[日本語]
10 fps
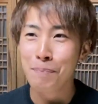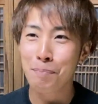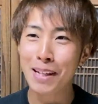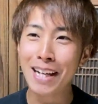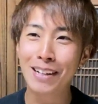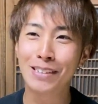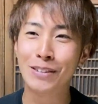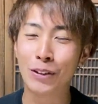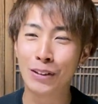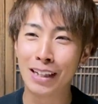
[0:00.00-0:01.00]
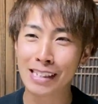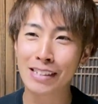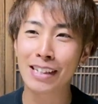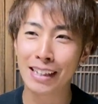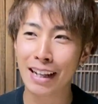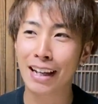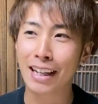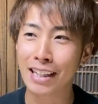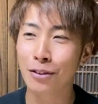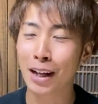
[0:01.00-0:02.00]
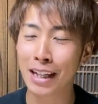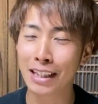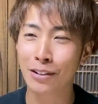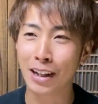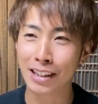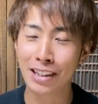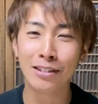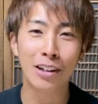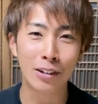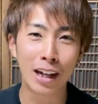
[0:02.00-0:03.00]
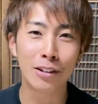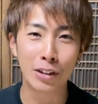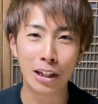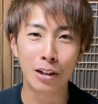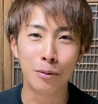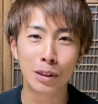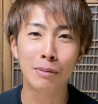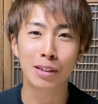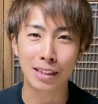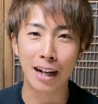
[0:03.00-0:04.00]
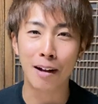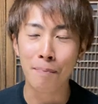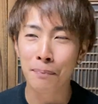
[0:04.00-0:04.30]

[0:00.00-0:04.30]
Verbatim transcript: PR するとこなさすぎて人がいいとか言ってるんだろうなというふうに思ってました